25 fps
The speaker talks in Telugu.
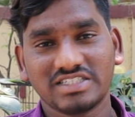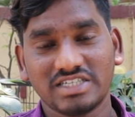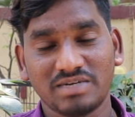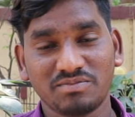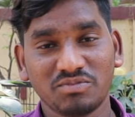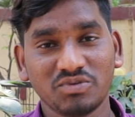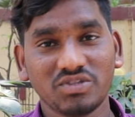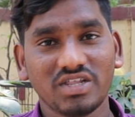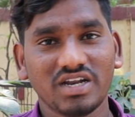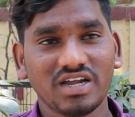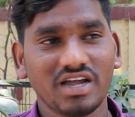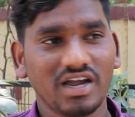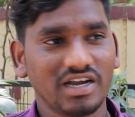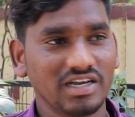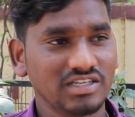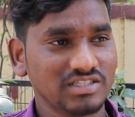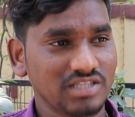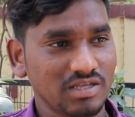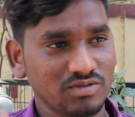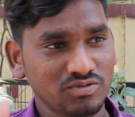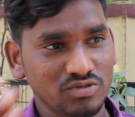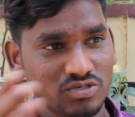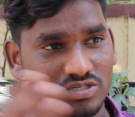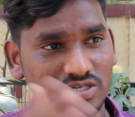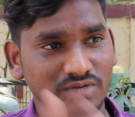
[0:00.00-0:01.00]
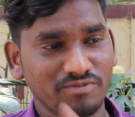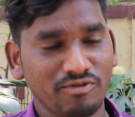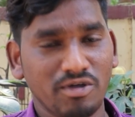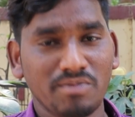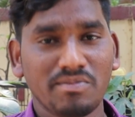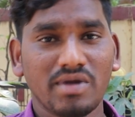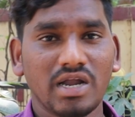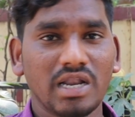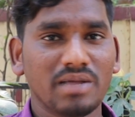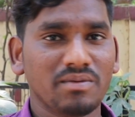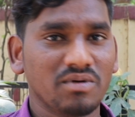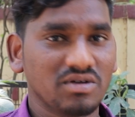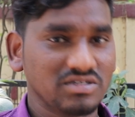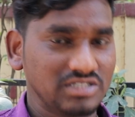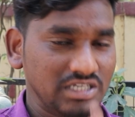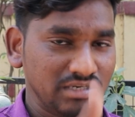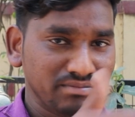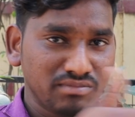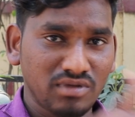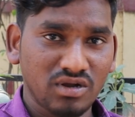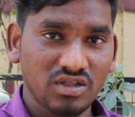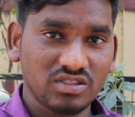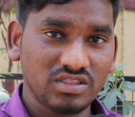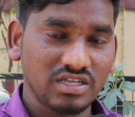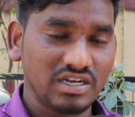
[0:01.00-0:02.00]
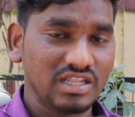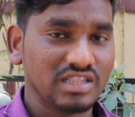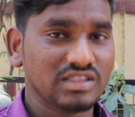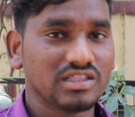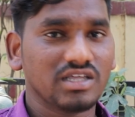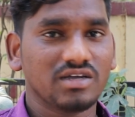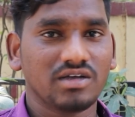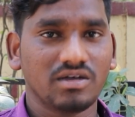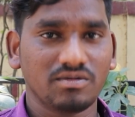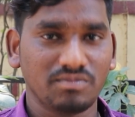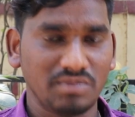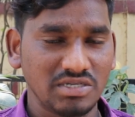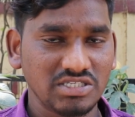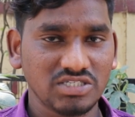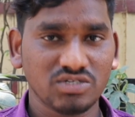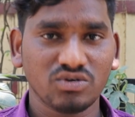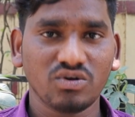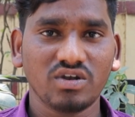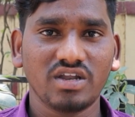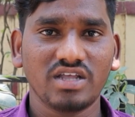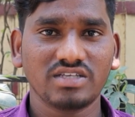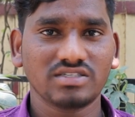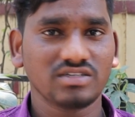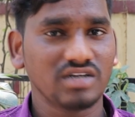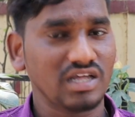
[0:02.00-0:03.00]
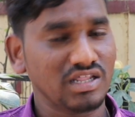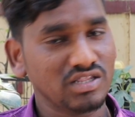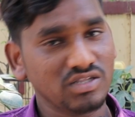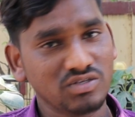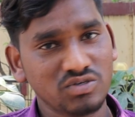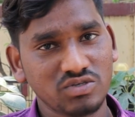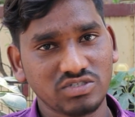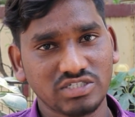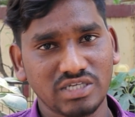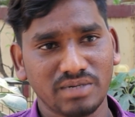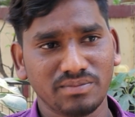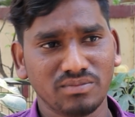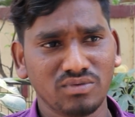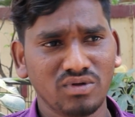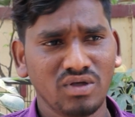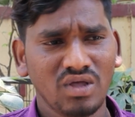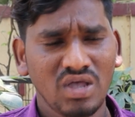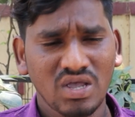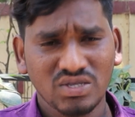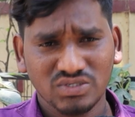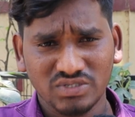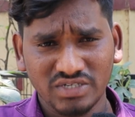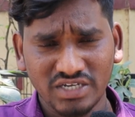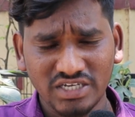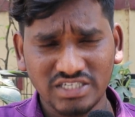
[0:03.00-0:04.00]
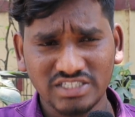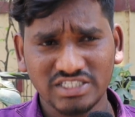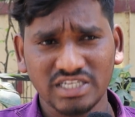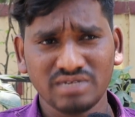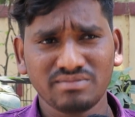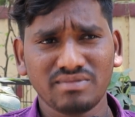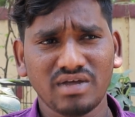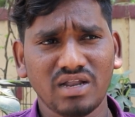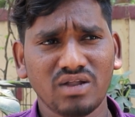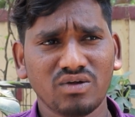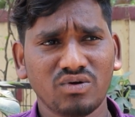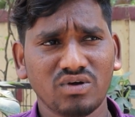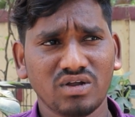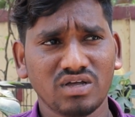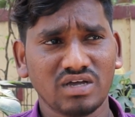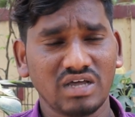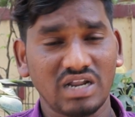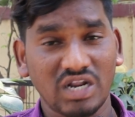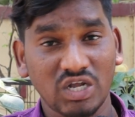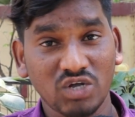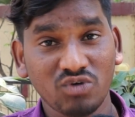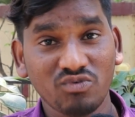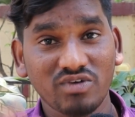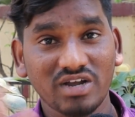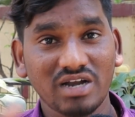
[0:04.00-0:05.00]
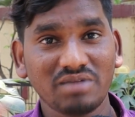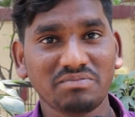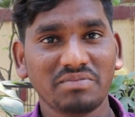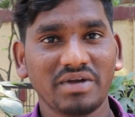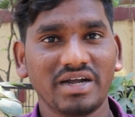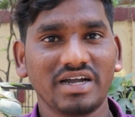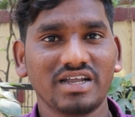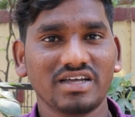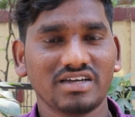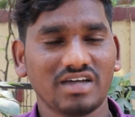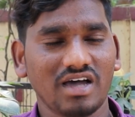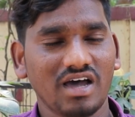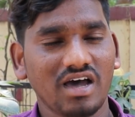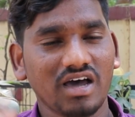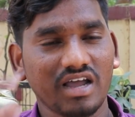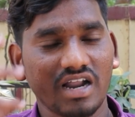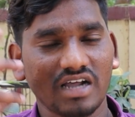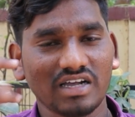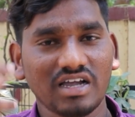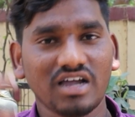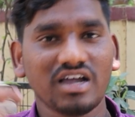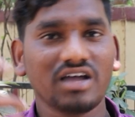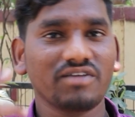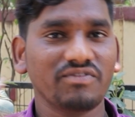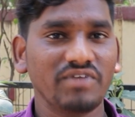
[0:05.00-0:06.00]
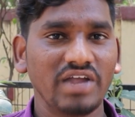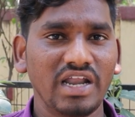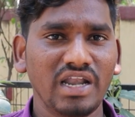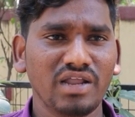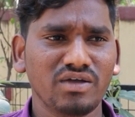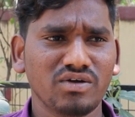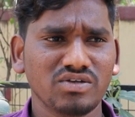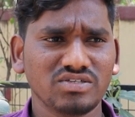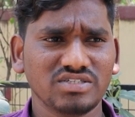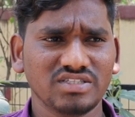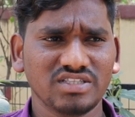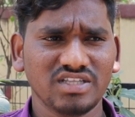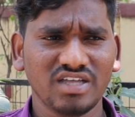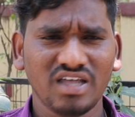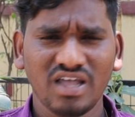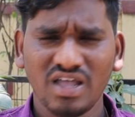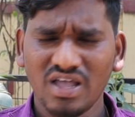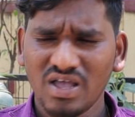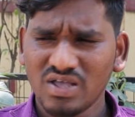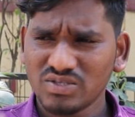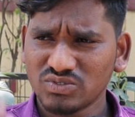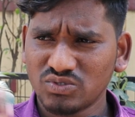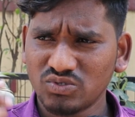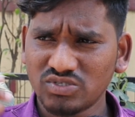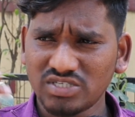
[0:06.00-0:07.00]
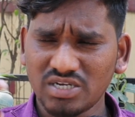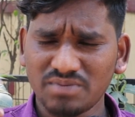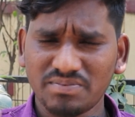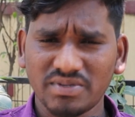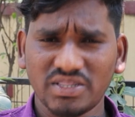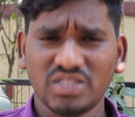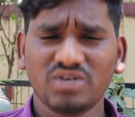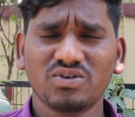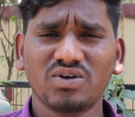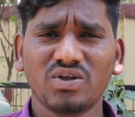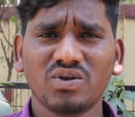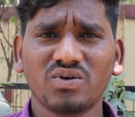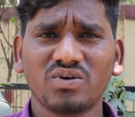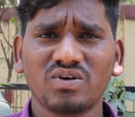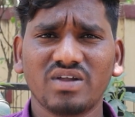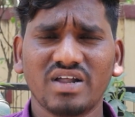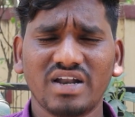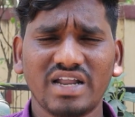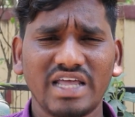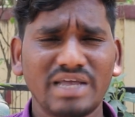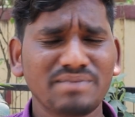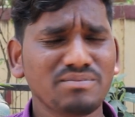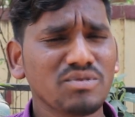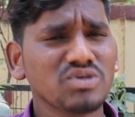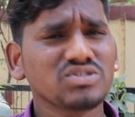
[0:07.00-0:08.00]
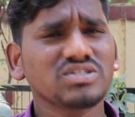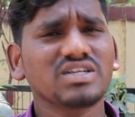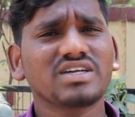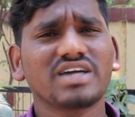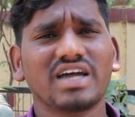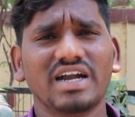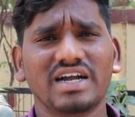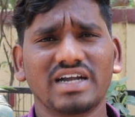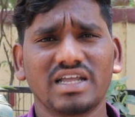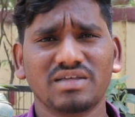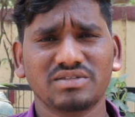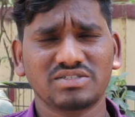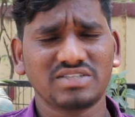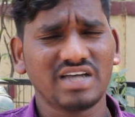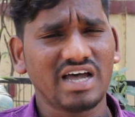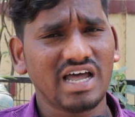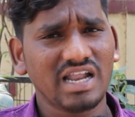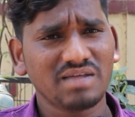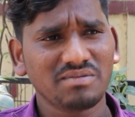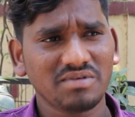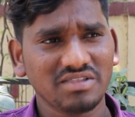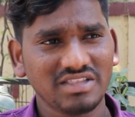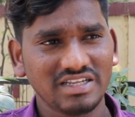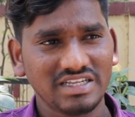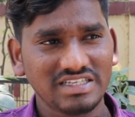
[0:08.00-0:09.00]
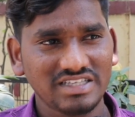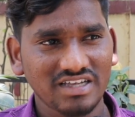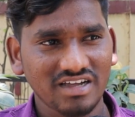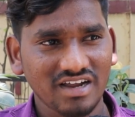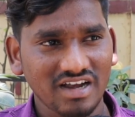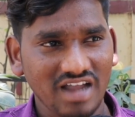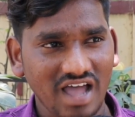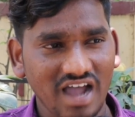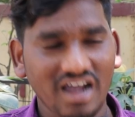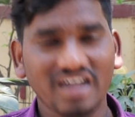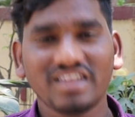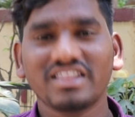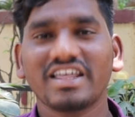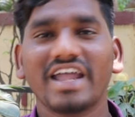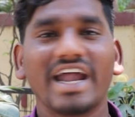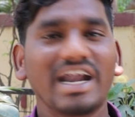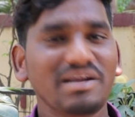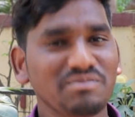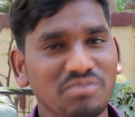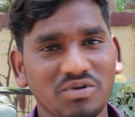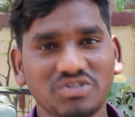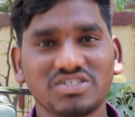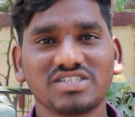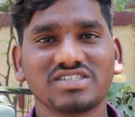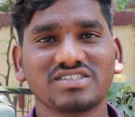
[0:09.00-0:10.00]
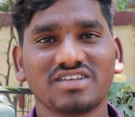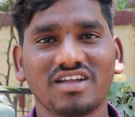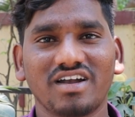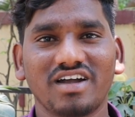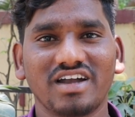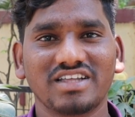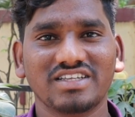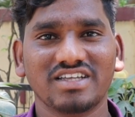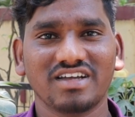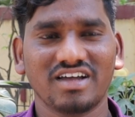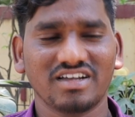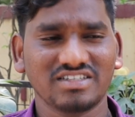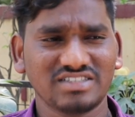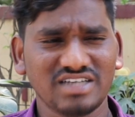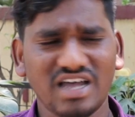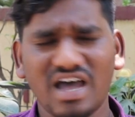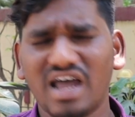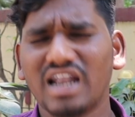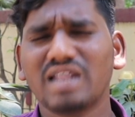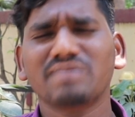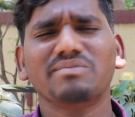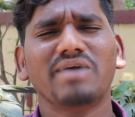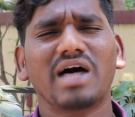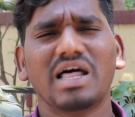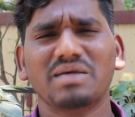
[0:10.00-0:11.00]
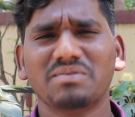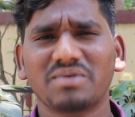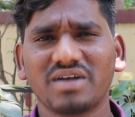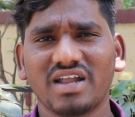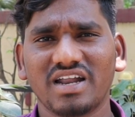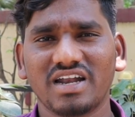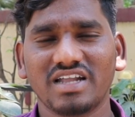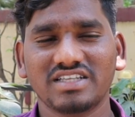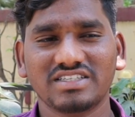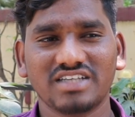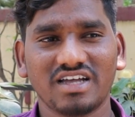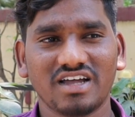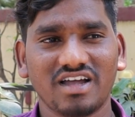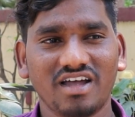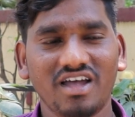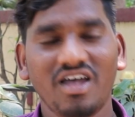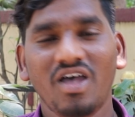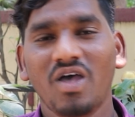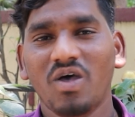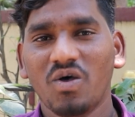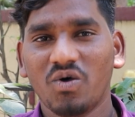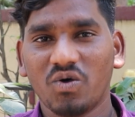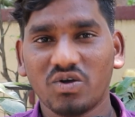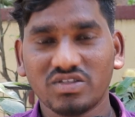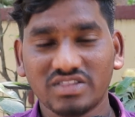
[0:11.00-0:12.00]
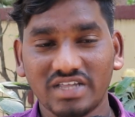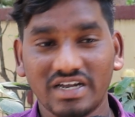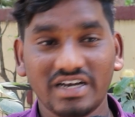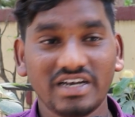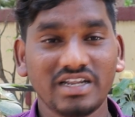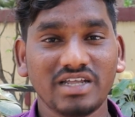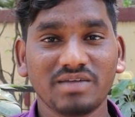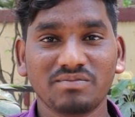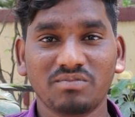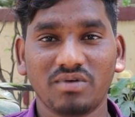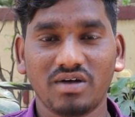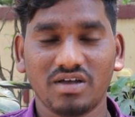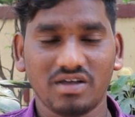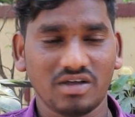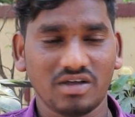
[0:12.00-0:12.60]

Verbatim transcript: సముద్రకాన్ని తను చూసిన విమానం ఒక సినిమాలో తను ఎంత మంచి రోల్ చేస్తాడో అది చూసాము సో ఈ సినిమాలో కూడా ఒక రఘువరం బీటెక్ ఆ రకంగా ఫీలింగ్ వచ్చింది చూసిన ప్రతి ఒక్కరు కూడా ఎమోషన్ కనెక్ట్ అయ్యి చాలా మంది నిజంగా నాకైతే ఏడుపు వచ్చేసాను నిజంగా చాలా బాధపడ్డాను నిజంగా ఒక తండ్రి